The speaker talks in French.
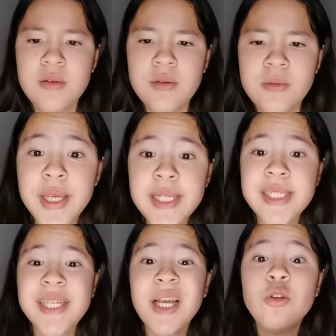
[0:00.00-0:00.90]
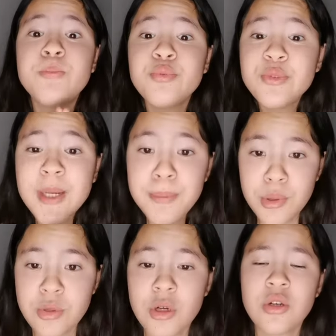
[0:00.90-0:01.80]
Oui, ce qui est le plus
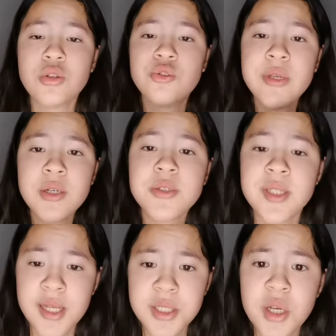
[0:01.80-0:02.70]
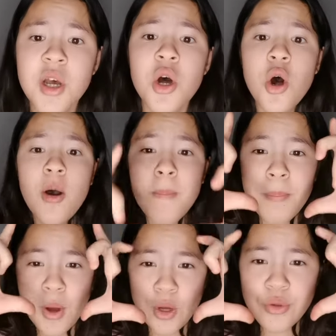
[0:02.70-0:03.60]
important quand tu es en stage,
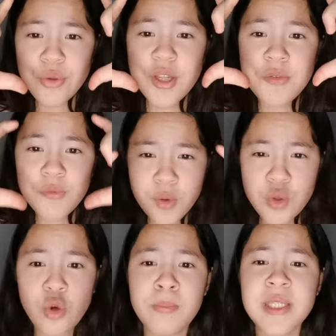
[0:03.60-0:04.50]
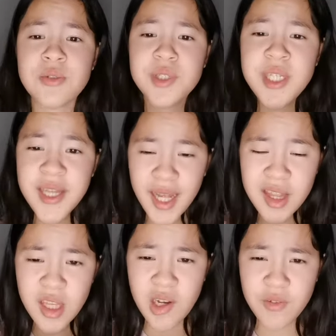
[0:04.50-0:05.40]
prendre des photos parce que si tu as un
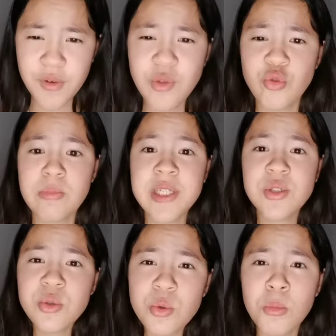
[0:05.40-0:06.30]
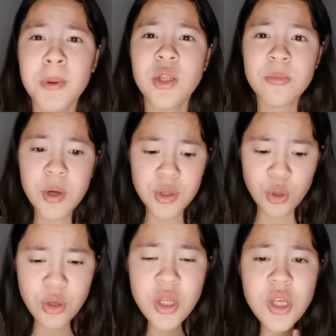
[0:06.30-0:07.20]
téléphone, n'oublie surtout pas de prendre
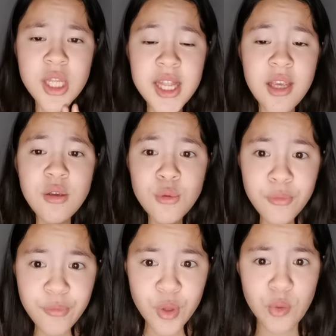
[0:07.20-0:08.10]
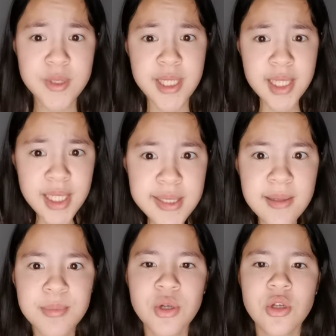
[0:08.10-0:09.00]
des photos. C'est très
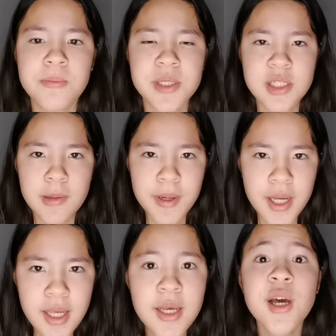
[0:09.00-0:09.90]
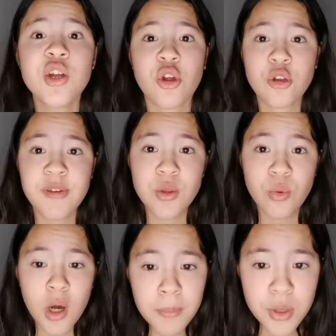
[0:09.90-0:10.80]
important parce qu'après, quand tu vas faire ton
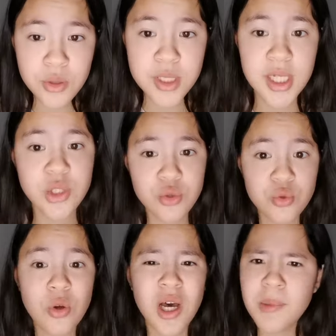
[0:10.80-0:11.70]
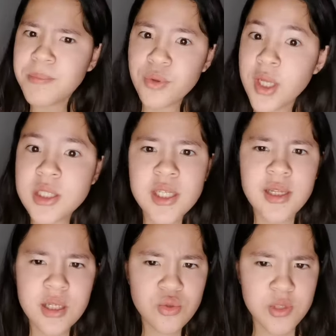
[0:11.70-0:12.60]
rapport de stage, tu auras peut-être
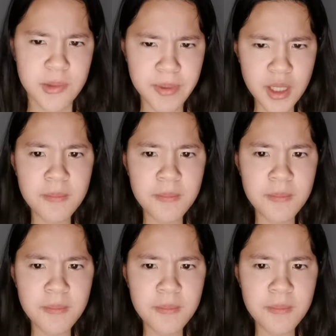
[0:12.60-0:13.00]
certains, je sais pas,